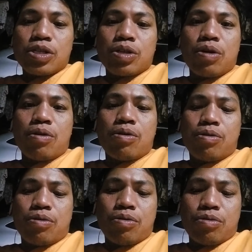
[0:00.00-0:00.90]

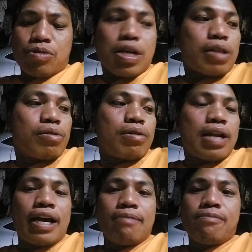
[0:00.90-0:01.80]
So sa atong
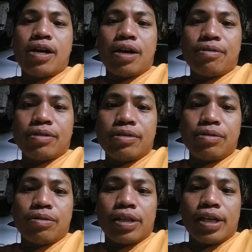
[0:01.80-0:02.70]
live karon
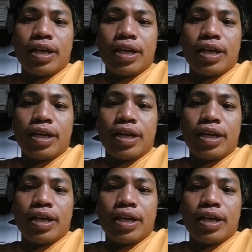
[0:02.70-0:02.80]
do na tay